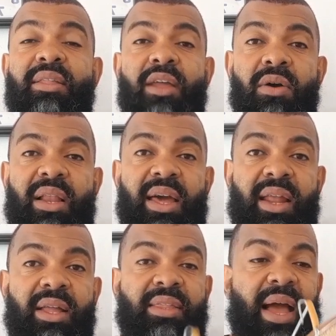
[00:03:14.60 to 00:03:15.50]
então,
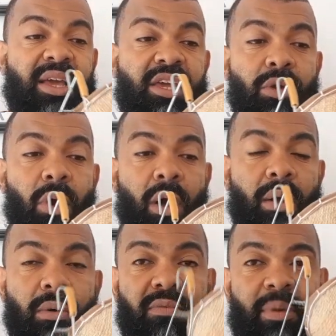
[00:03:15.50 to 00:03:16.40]
galera, tá aqui, ó
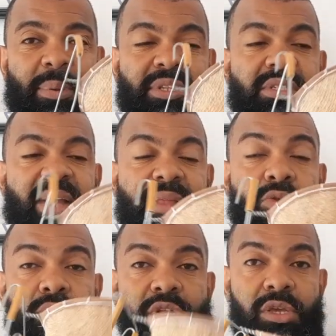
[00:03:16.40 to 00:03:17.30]
Vou precisar
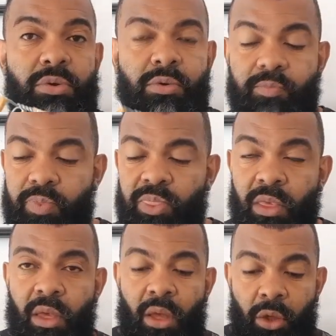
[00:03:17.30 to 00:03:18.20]
do ninho,
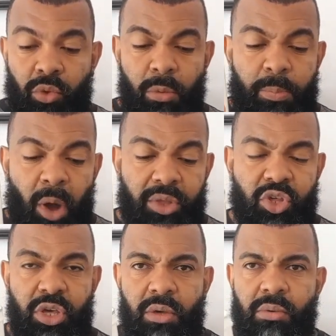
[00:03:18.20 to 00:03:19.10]
de um
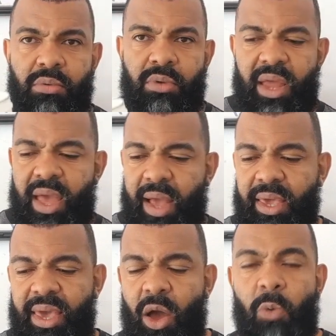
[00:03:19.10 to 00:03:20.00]
potinho, né?
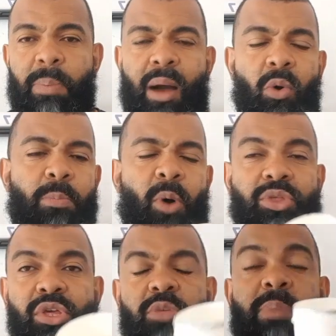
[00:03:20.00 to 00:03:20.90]
Aqui é o, o
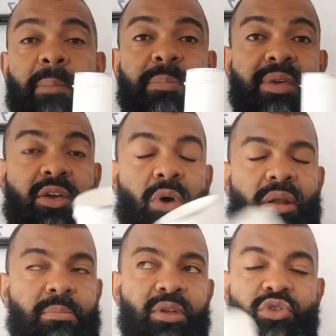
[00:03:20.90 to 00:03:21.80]
potinho de papinha que eu
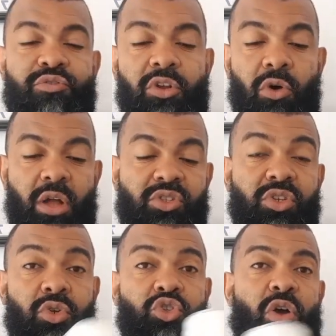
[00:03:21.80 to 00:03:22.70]
alimento os filhotes.
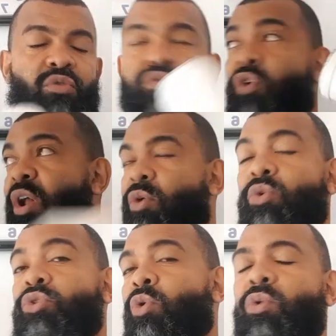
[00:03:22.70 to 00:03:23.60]
Eu não jogo fora
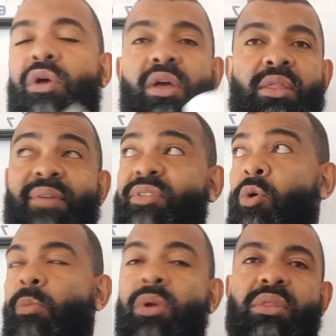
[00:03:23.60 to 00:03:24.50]
quando eu... Deve ter
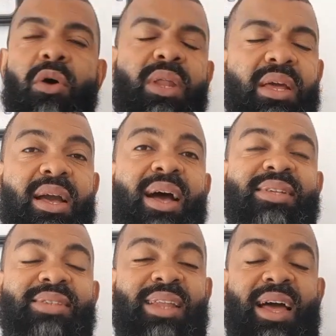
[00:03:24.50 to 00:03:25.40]
um montão lá em
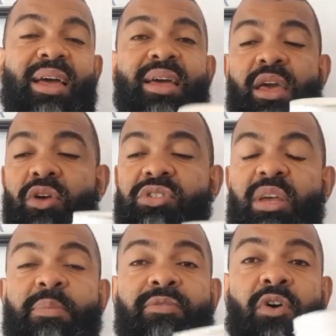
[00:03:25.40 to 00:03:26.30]
casa lá. Eu
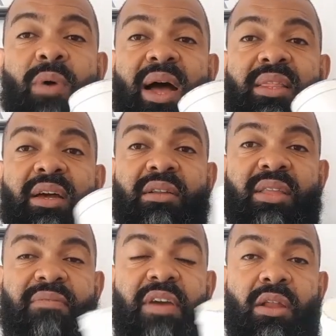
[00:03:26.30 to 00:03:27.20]
sempre vou guardando,
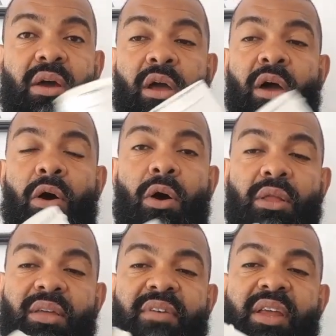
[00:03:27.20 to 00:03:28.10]
tá vendo?
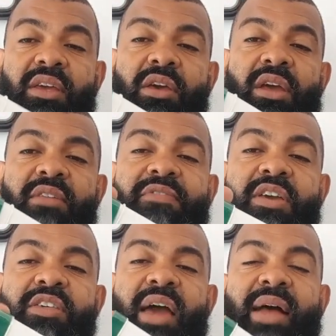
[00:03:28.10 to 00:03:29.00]
Ó, tá vendo aqui, ó? Ele
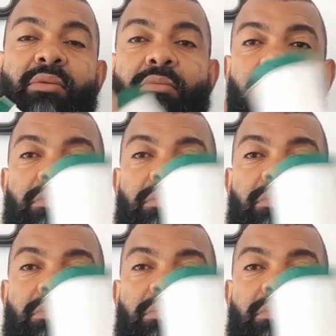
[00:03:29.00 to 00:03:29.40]
fechado,